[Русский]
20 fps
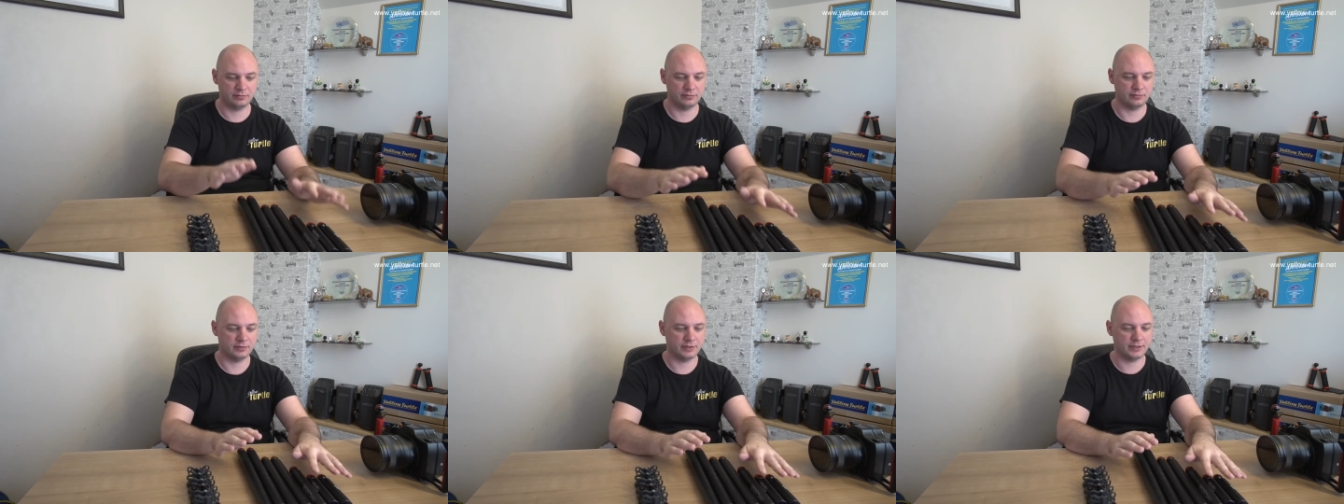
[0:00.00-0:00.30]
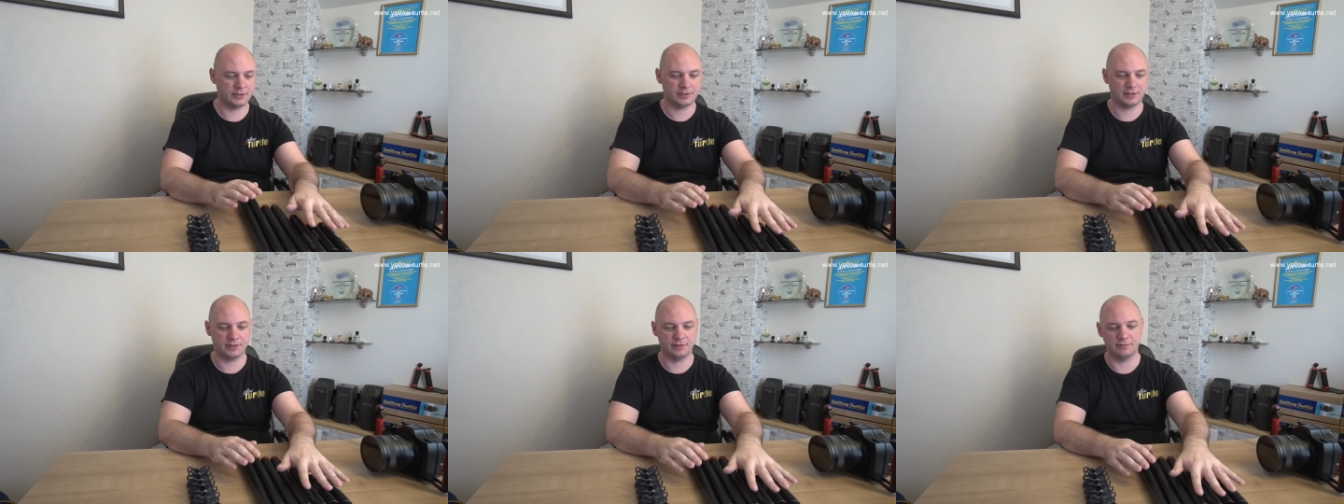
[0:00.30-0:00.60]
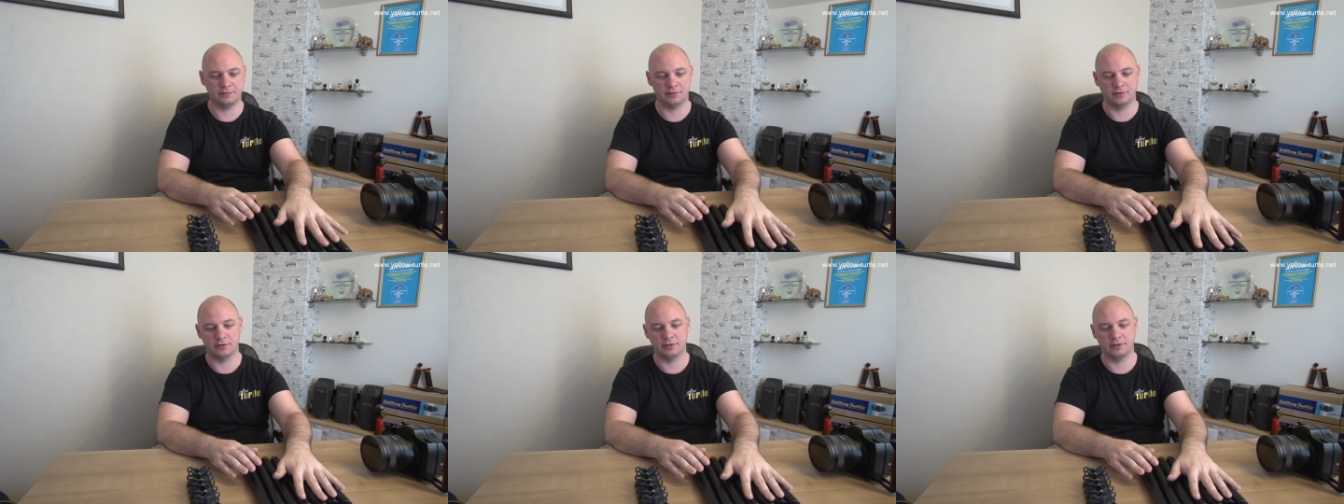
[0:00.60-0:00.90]
у нас
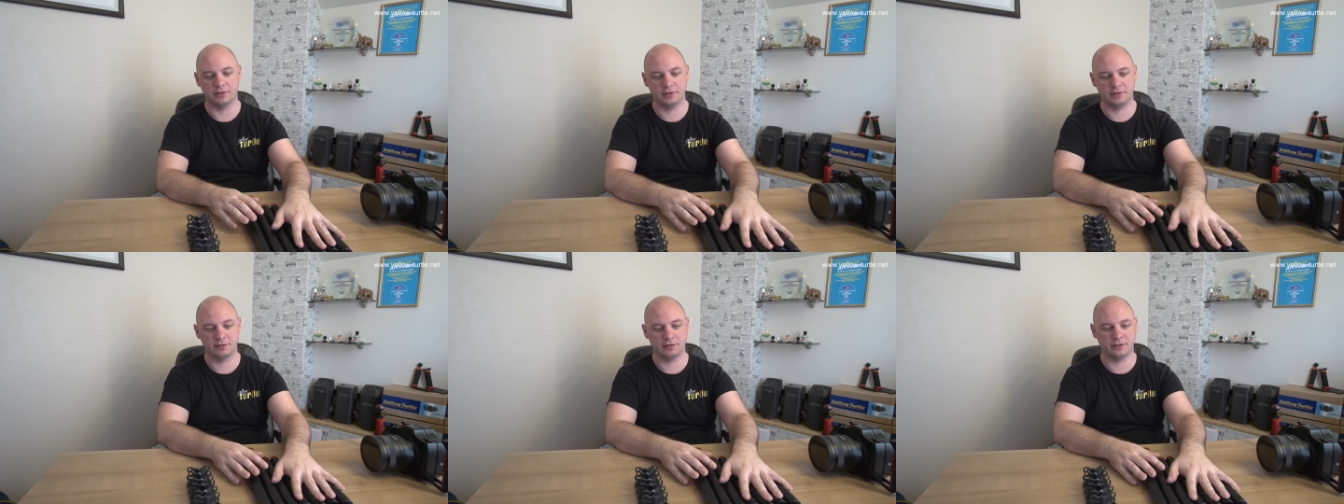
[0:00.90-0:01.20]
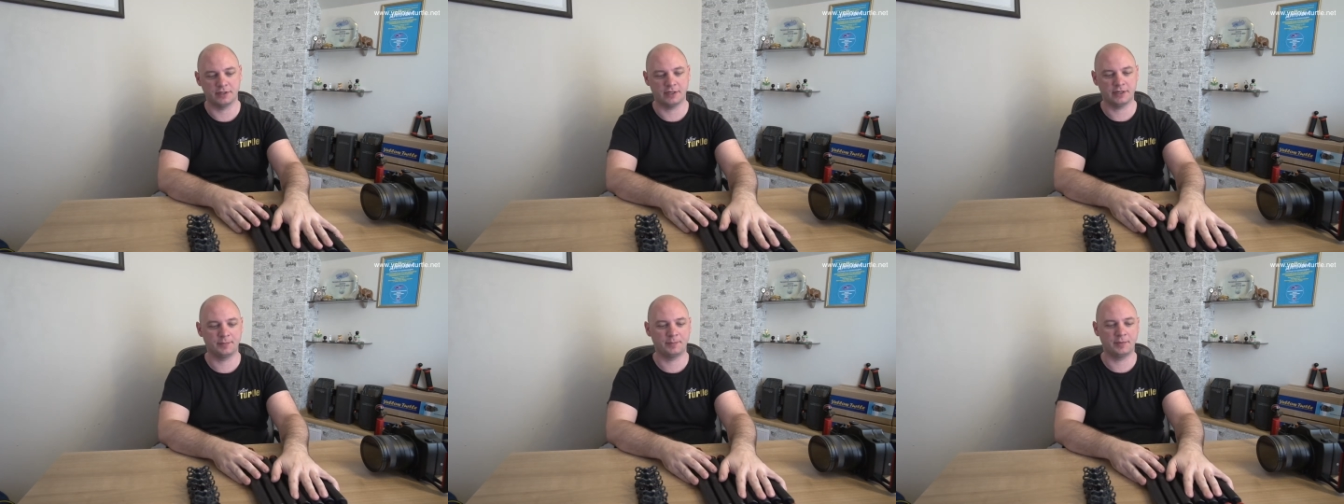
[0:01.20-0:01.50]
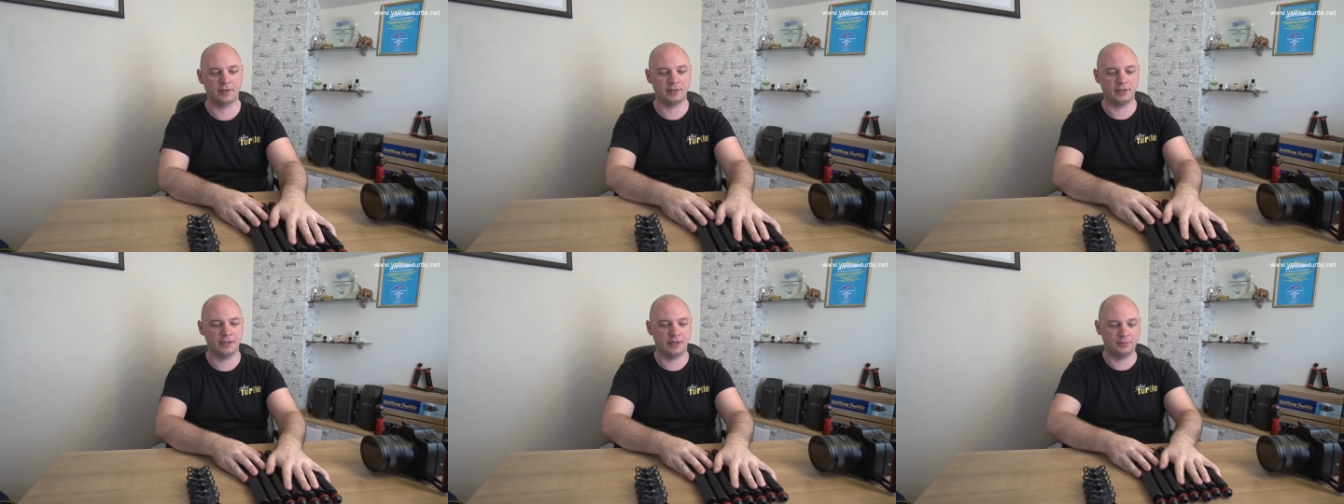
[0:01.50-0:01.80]
сегодня. Так,
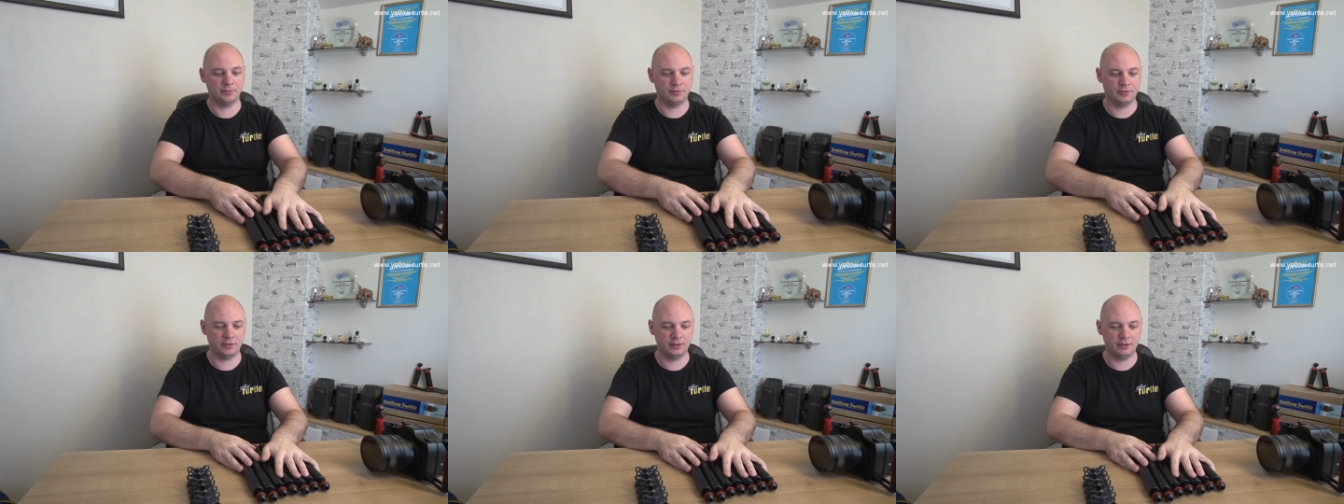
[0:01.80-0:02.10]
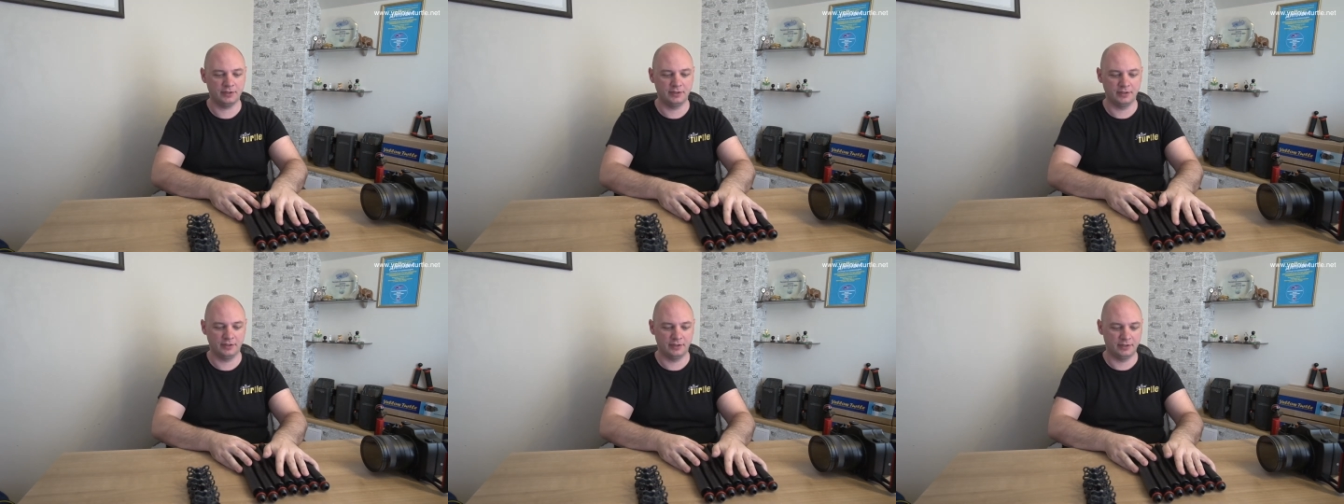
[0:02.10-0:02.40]
передо мной